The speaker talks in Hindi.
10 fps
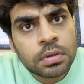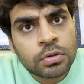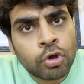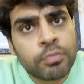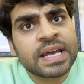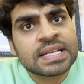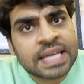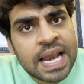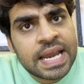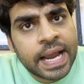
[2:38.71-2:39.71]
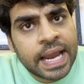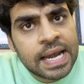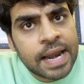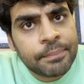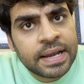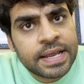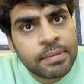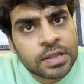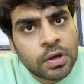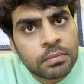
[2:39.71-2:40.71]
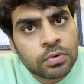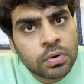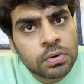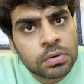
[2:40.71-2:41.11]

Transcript: तुम किसके लिए खेल रहा पहले ये बताओ हमको